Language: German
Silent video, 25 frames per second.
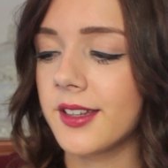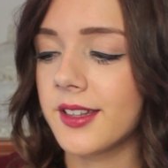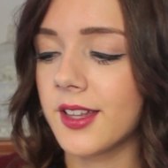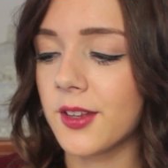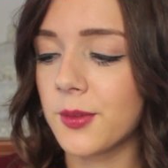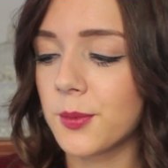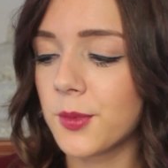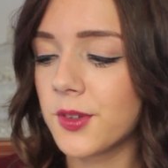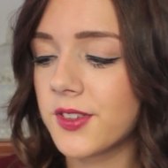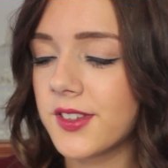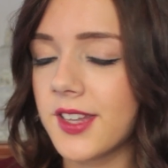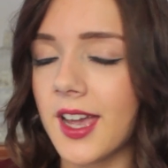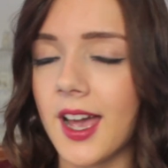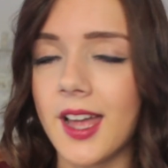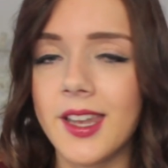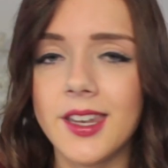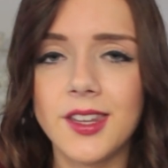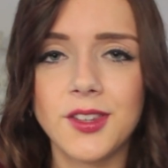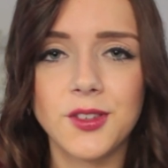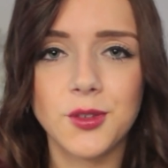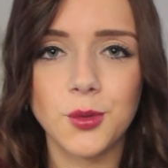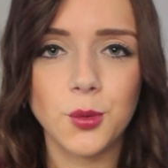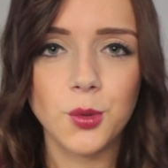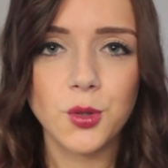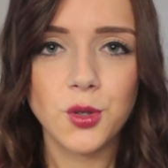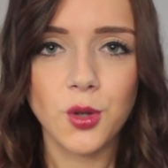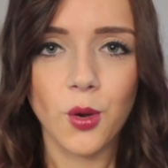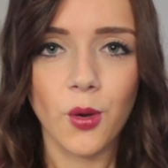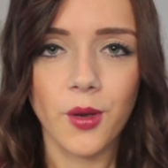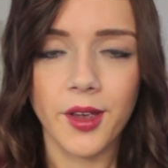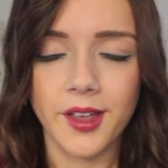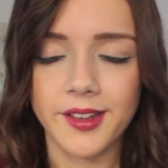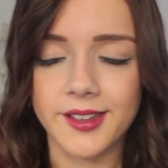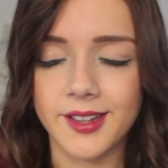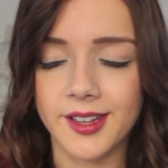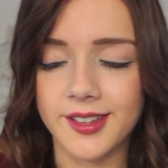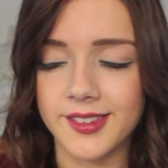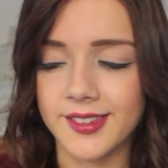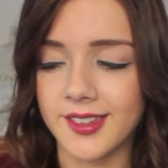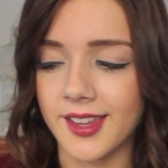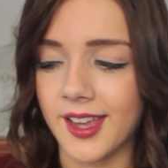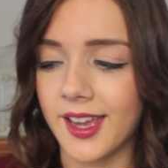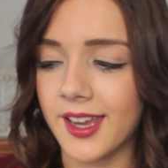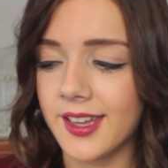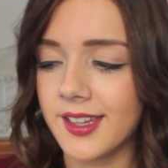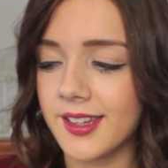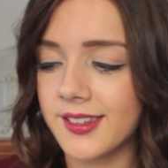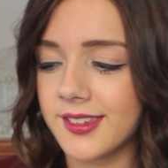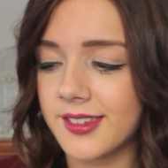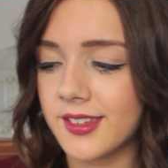Das muss gar nicht so teuer dann
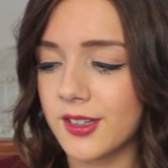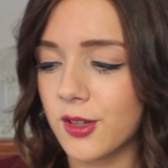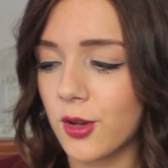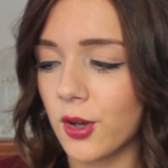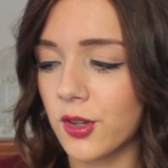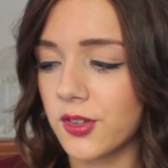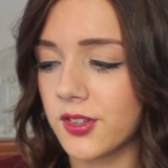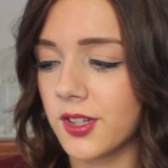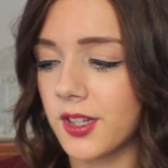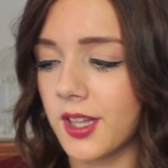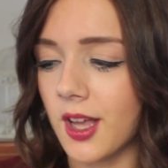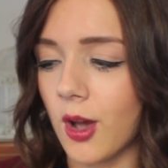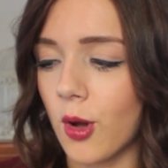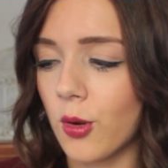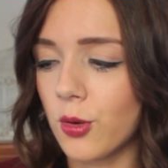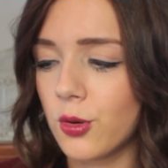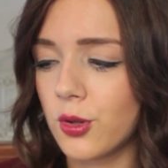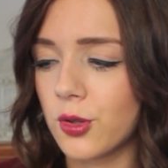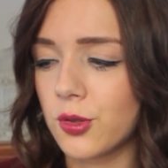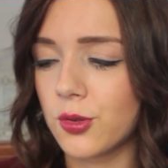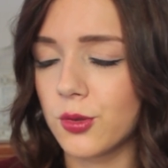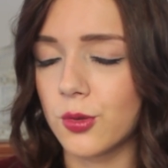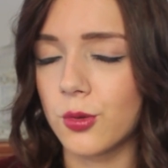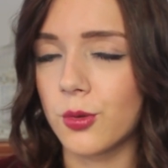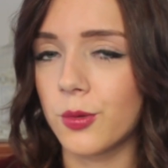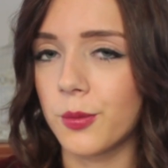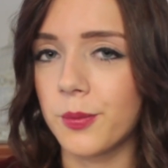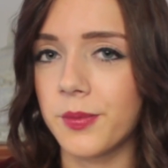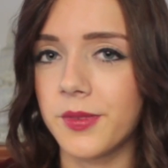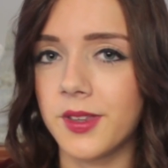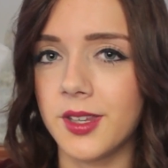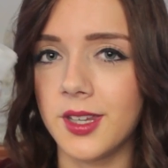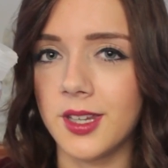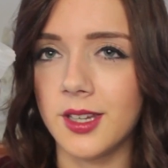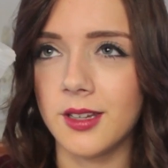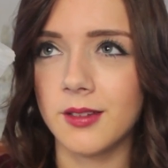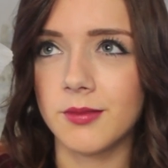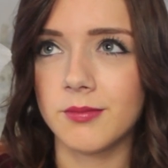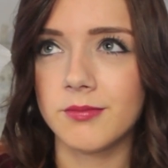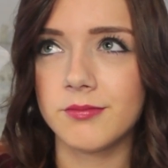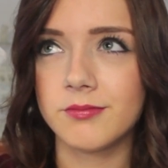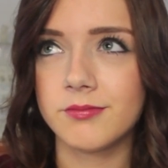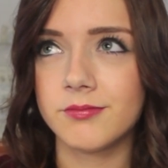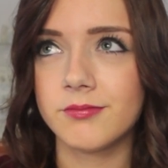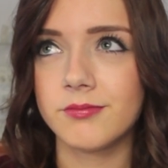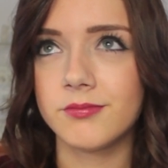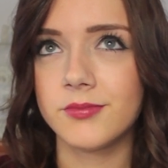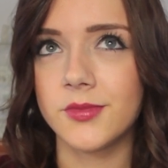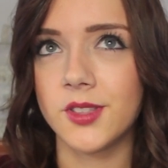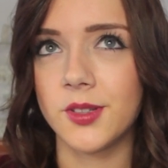sein. Das kostet auch nur so um die
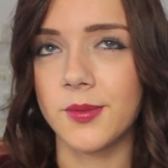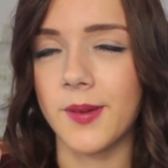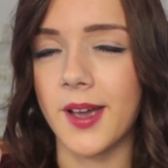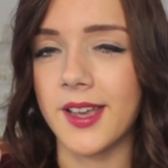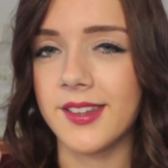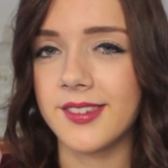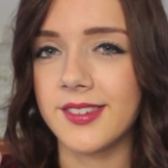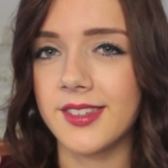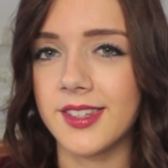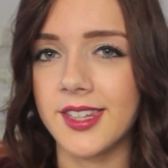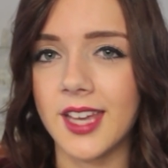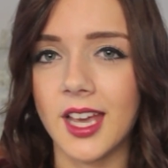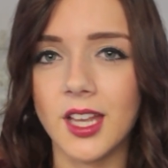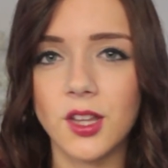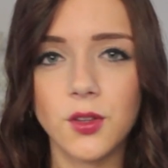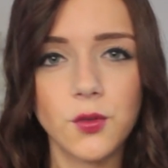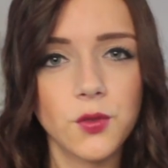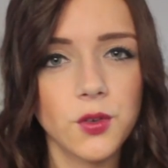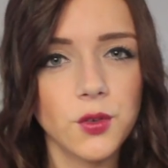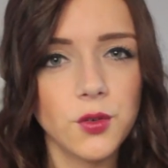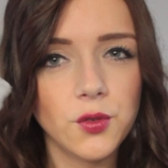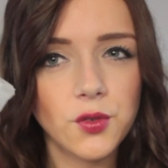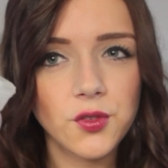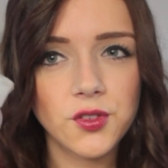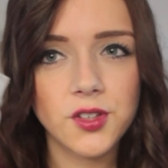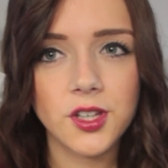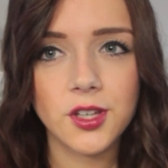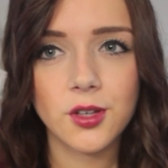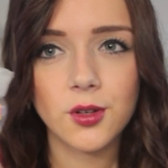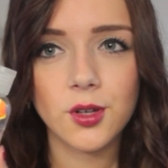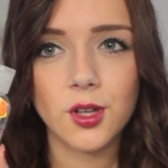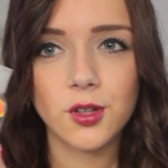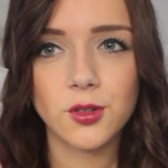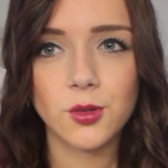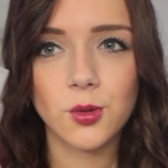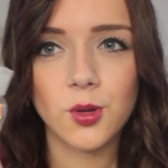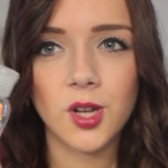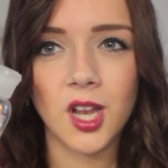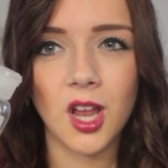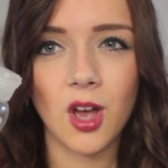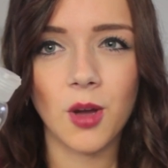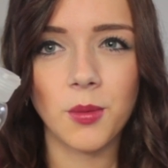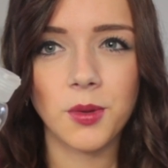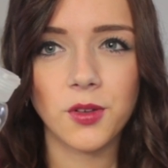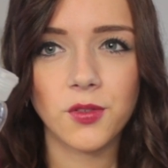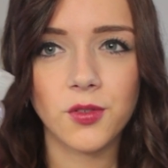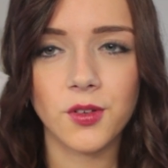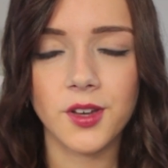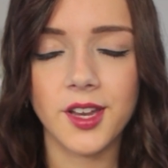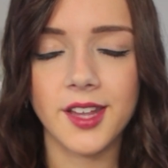ich weiß nicht, 1,50 oder so,
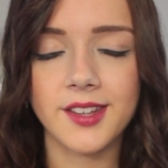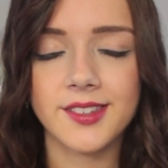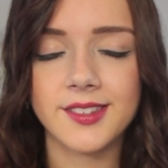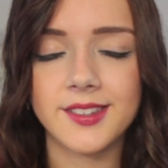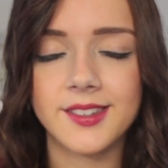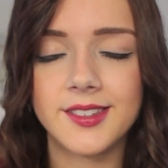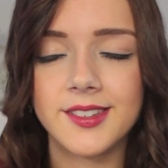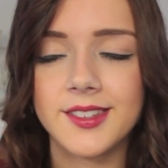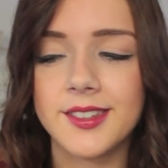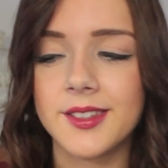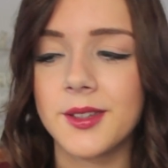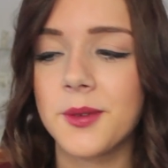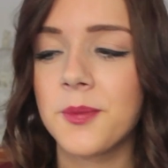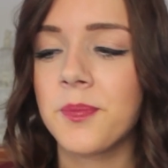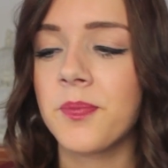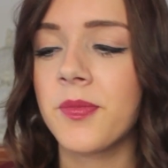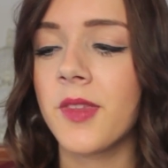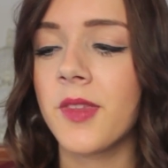glaube ich, von Essens.